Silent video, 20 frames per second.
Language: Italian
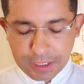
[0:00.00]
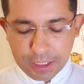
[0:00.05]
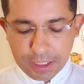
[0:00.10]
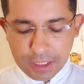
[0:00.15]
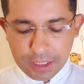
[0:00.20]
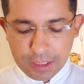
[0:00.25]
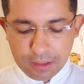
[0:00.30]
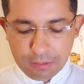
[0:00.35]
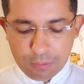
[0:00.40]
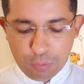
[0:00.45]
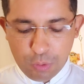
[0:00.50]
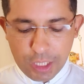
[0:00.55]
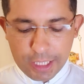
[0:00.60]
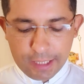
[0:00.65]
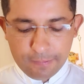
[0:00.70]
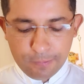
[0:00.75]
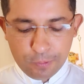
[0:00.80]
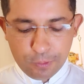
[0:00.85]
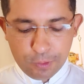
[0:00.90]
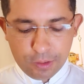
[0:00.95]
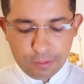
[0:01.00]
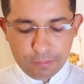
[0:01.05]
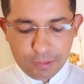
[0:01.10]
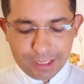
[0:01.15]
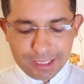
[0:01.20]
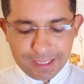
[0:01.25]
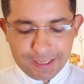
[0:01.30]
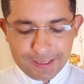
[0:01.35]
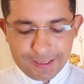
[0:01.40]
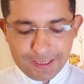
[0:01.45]
Guai a voi
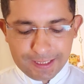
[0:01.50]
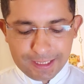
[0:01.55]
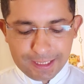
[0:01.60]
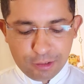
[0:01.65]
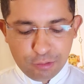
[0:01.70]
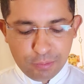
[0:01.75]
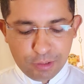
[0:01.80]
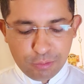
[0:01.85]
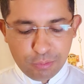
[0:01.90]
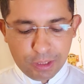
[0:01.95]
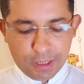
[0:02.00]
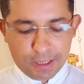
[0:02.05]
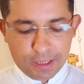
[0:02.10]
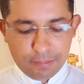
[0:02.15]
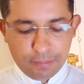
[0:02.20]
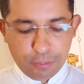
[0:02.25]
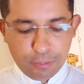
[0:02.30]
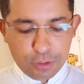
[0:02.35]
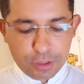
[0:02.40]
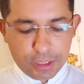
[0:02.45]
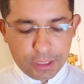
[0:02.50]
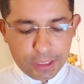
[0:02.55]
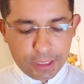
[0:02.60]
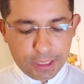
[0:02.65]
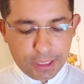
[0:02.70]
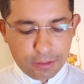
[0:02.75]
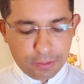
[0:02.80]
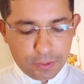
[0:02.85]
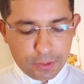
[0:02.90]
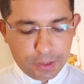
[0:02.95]
perché siete come quei sepolcri
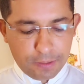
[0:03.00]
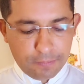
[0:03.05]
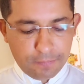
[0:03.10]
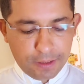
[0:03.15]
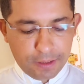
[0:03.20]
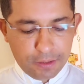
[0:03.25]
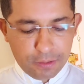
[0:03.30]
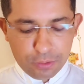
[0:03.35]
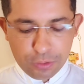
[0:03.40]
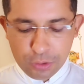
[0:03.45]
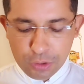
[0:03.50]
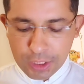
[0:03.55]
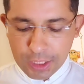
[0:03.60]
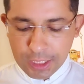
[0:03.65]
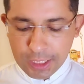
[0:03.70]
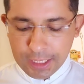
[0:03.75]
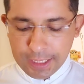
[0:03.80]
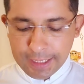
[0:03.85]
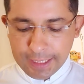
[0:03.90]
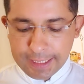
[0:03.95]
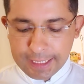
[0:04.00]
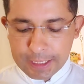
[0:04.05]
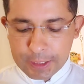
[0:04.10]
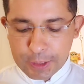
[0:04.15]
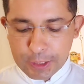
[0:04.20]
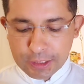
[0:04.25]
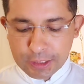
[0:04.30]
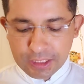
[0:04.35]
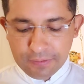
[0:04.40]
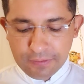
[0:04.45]
che non si vedono e la
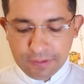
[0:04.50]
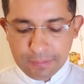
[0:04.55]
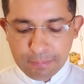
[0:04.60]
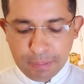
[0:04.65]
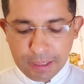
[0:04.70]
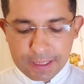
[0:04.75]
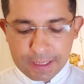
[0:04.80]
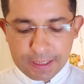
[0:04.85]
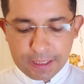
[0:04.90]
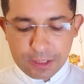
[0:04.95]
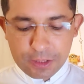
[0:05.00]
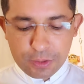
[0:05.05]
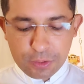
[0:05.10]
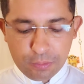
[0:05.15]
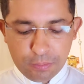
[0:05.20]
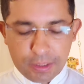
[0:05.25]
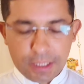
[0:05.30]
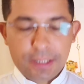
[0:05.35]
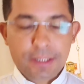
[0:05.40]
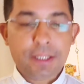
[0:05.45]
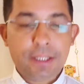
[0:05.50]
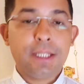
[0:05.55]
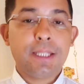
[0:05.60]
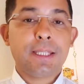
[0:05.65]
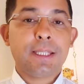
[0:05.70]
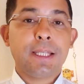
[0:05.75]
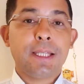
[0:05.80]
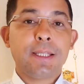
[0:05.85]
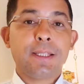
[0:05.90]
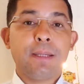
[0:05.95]
gente vi passa sopra
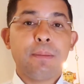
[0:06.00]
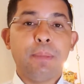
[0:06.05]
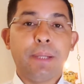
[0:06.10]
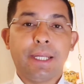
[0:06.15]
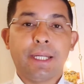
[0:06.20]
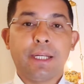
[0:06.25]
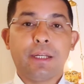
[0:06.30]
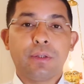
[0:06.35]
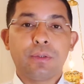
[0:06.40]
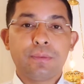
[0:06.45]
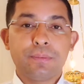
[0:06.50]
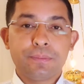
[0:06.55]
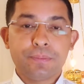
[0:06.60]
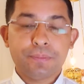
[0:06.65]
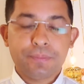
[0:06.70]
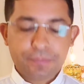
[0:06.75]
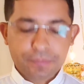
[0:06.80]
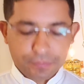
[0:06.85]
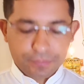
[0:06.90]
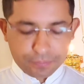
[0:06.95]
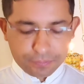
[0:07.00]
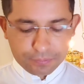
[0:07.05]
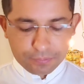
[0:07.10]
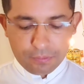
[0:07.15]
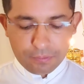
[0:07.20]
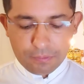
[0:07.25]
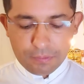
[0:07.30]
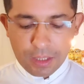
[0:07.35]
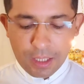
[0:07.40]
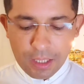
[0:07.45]
senza saperlo.
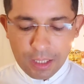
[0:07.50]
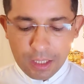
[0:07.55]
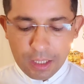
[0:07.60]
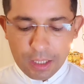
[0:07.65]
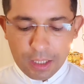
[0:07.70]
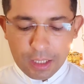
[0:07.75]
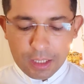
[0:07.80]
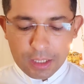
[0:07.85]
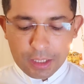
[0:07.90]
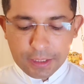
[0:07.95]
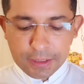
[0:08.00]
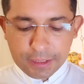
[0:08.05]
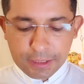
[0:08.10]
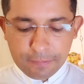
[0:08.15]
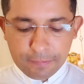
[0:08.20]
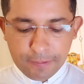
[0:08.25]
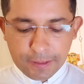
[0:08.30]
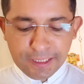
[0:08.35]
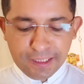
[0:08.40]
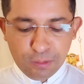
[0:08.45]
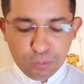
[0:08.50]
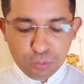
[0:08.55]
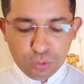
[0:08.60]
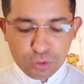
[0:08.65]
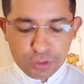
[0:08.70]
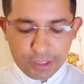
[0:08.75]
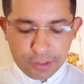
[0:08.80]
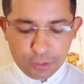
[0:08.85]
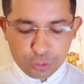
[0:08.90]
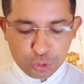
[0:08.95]
Intervenne uno
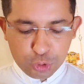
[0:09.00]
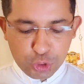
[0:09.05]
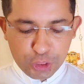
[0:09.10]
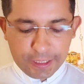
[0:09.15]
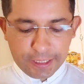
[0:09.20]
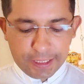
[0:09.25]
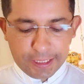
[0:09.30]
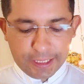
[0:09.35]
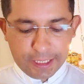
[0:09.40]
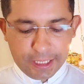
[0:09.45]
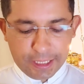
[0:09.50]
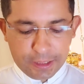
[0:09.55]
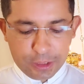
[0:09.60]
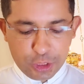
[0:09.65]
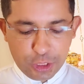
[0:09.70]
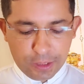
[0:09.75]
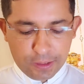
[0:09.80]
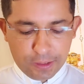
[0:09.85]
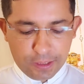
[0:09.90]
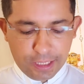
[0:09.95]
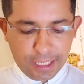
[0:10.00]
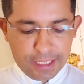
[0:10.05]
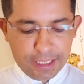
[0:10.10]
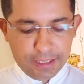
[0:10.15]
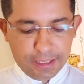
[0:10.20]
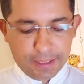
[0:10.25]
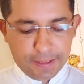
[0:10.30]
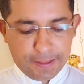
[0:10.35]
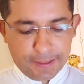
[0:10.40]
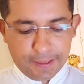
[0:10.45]
dei dottori della legge e gli
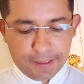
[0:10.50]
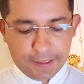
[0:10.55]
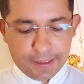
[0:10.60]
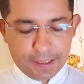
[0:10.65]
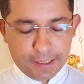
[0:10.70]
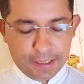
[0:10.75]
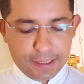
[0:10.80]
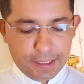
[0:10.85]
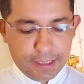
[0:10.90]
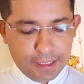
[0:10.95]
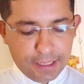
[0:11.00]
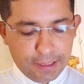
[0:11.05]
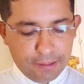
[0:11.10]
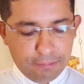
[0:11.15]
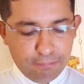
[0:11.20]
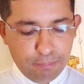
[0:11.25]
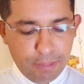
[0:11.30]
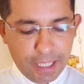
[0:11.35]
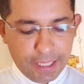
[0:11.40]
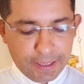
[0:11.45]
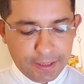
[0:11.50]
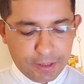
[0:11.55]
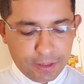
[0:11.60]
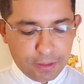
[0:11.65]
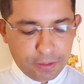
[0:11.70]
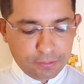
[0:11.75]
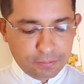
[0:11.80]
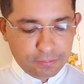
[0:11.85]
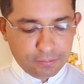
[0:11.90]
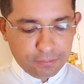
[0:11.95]
disse,
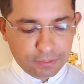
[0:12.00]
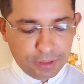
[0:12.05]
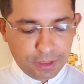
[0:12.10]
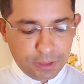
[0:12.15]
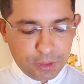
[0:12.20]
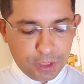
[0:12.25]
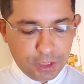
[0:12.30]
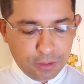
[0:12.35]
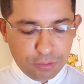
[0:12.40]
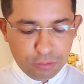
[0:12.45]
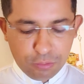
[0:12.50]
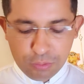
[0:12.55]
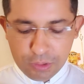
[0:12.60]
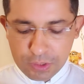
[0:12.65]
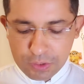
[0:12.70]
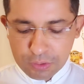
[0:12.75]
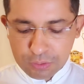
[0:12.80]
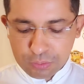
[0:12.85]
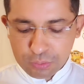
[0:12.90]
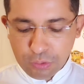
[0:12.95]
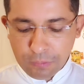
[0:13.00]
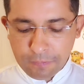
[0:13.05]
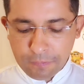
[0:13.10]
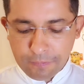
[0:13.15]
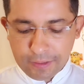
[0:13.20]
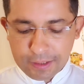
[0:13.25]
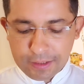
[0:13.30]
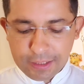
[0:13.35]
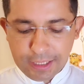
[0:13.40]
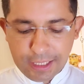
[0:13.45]
Maestro, dicendo questo tu
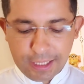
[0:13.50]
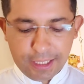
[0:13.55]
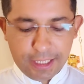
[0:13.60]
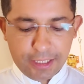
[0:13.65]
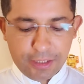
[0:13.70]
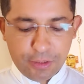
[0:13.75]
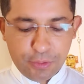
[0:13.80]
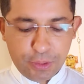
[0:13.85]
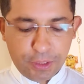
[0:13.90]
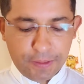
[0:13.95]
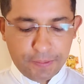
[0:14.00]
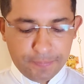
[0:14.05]
offendi anche noi.